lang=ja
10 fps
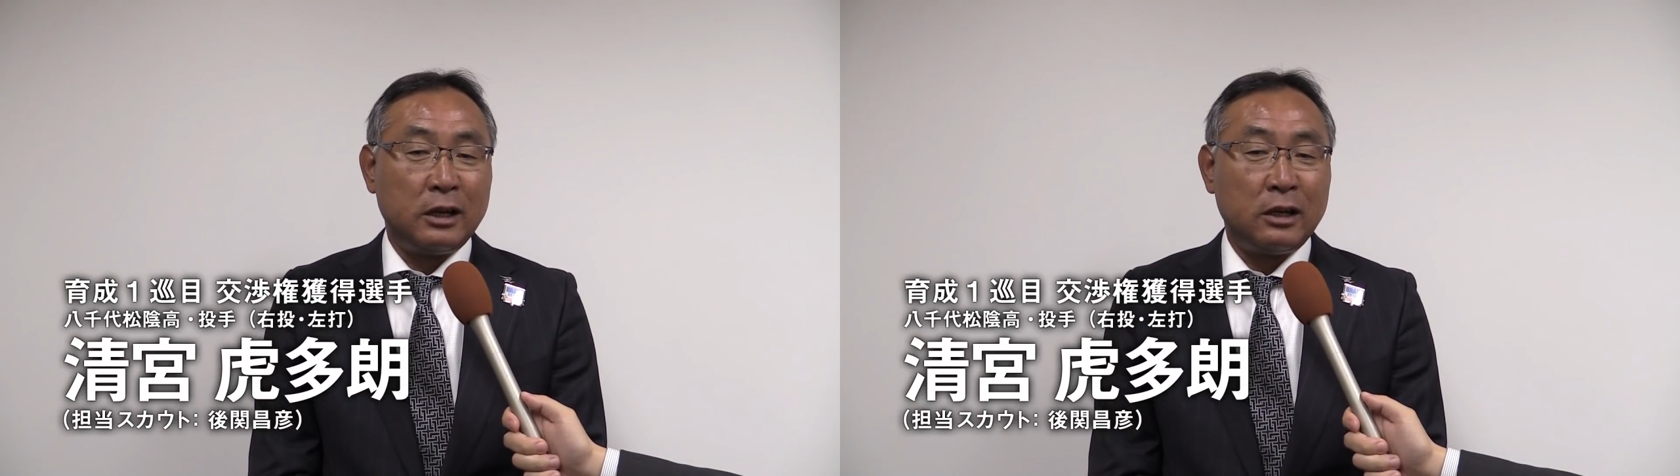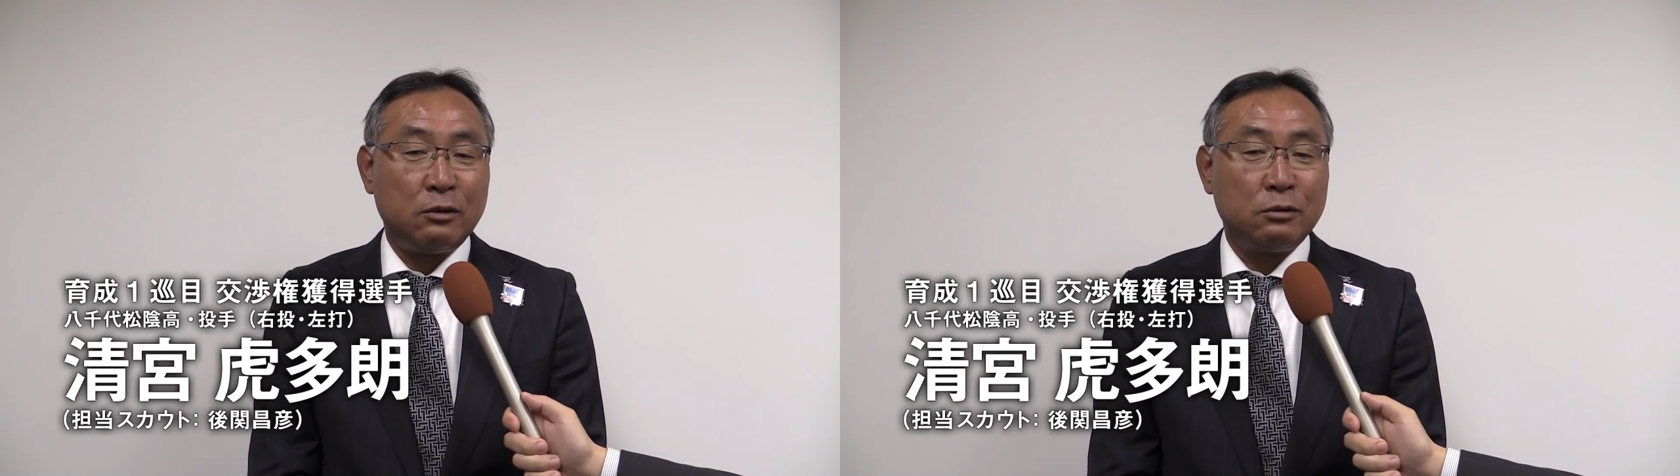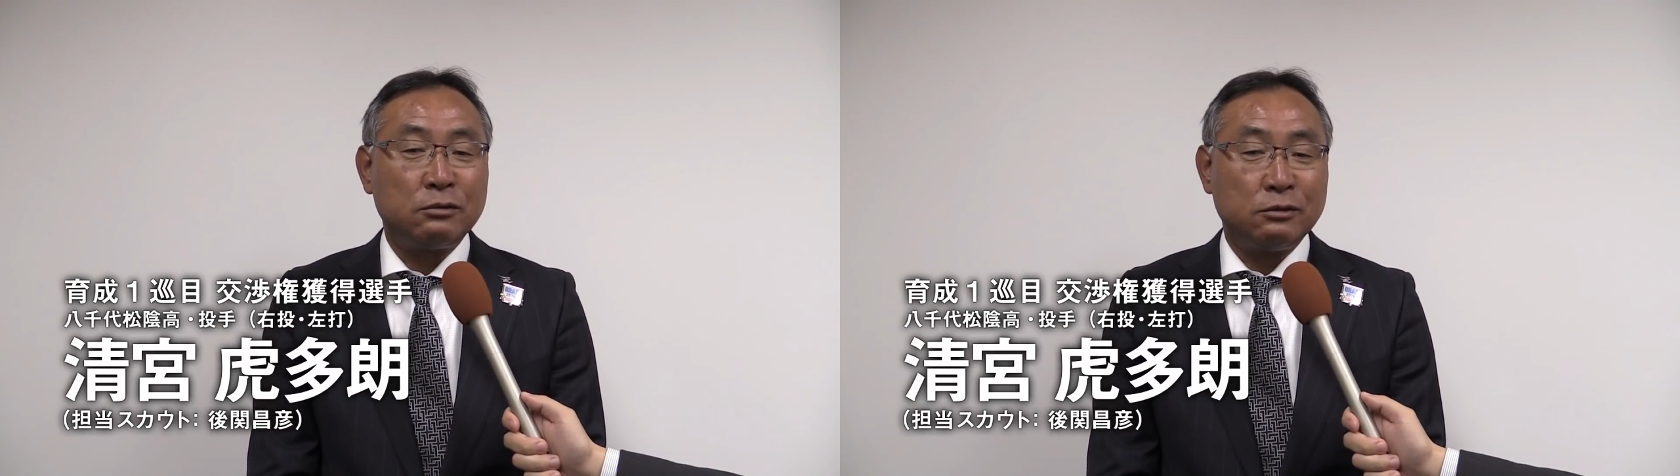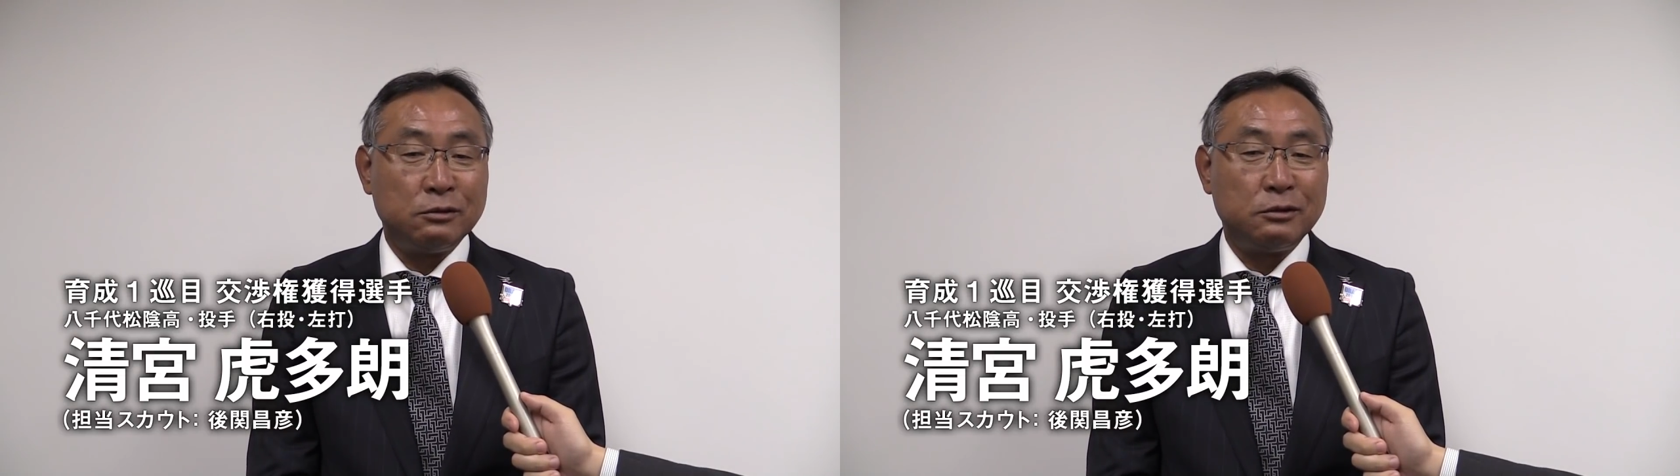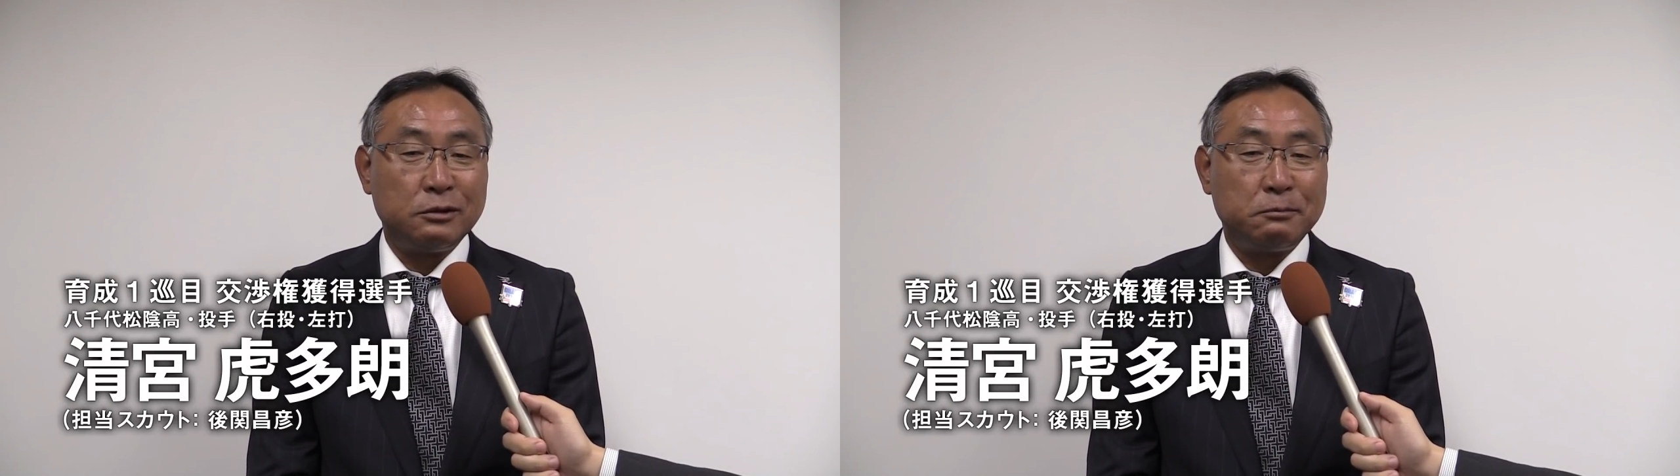投げ下ろ
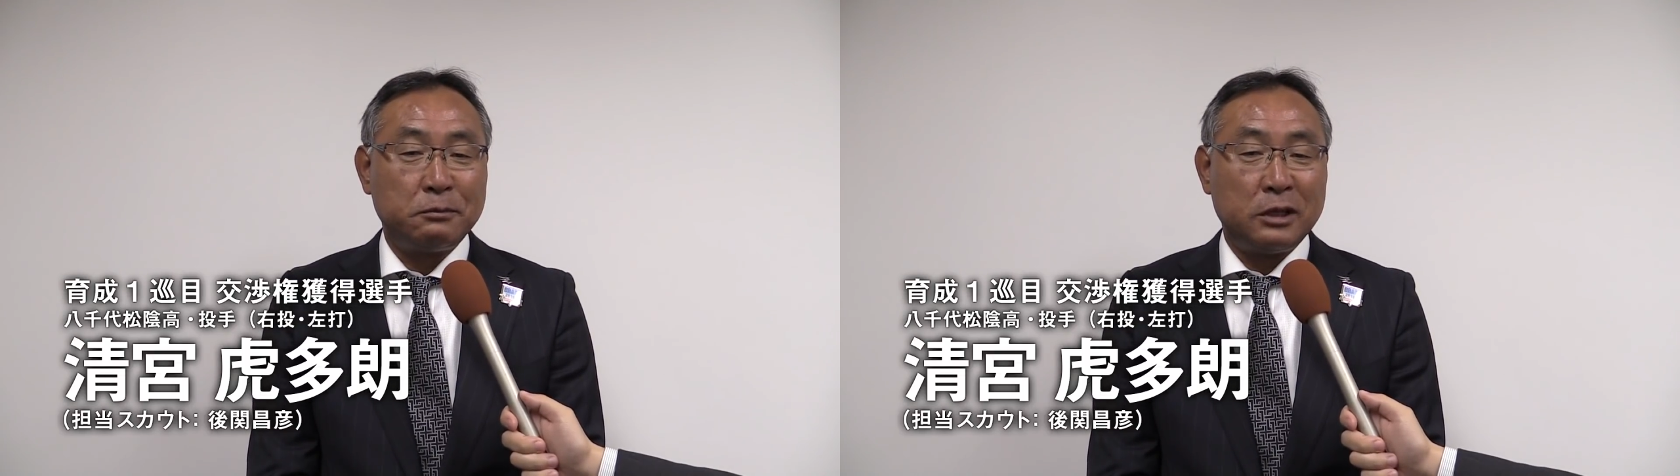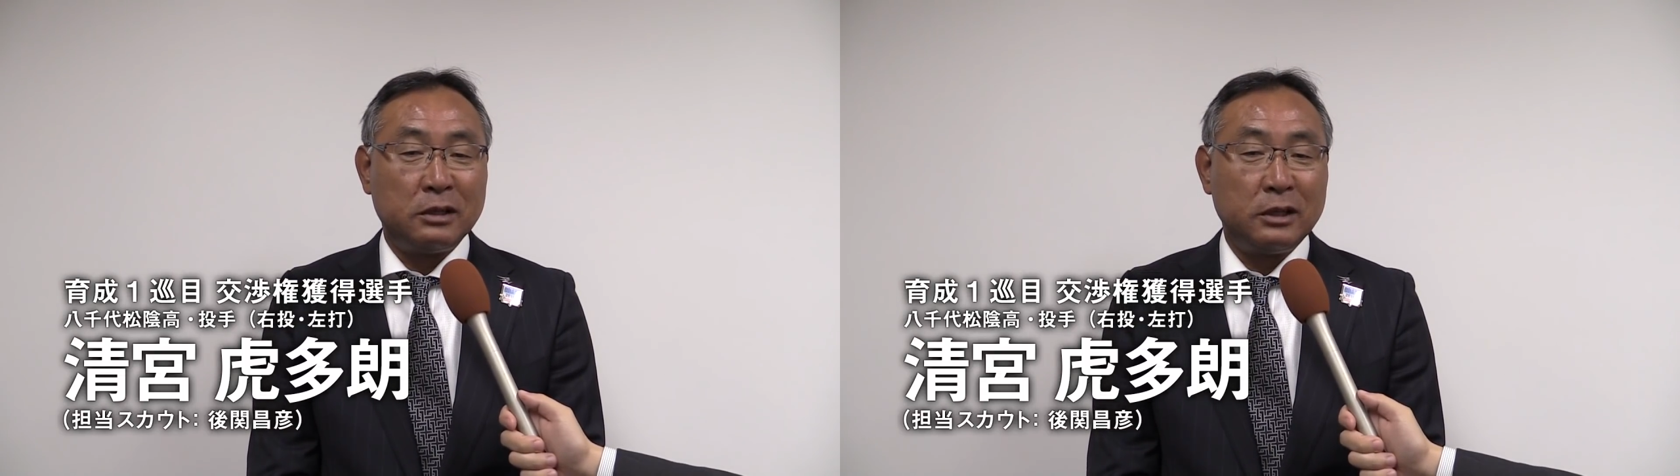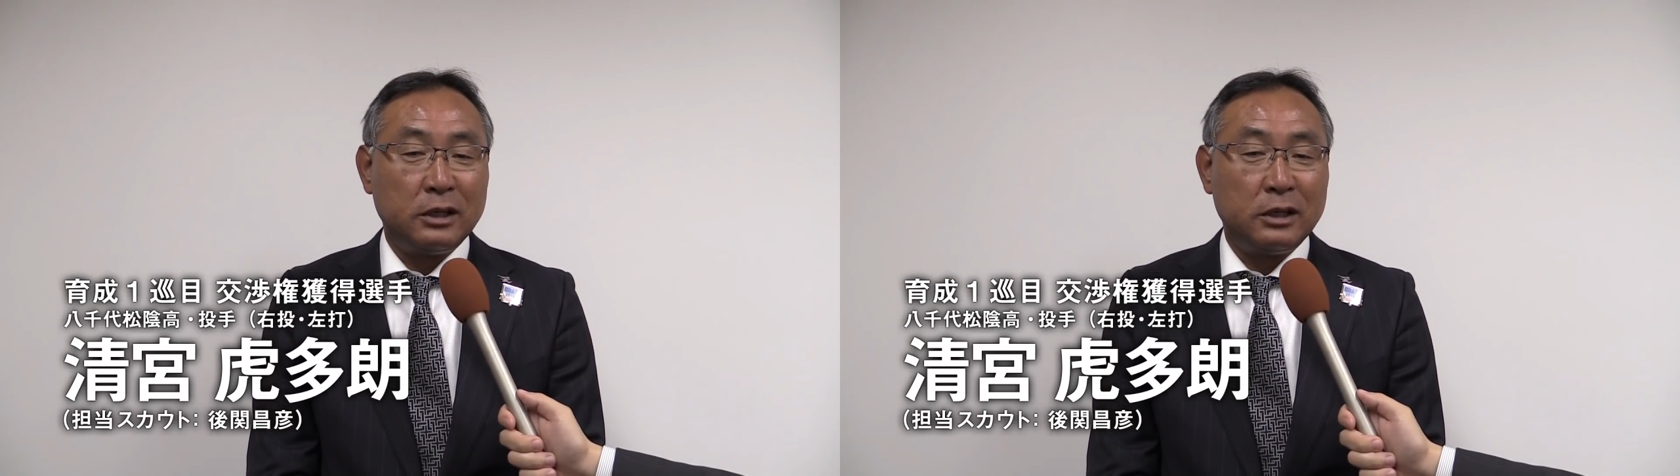す、まあ、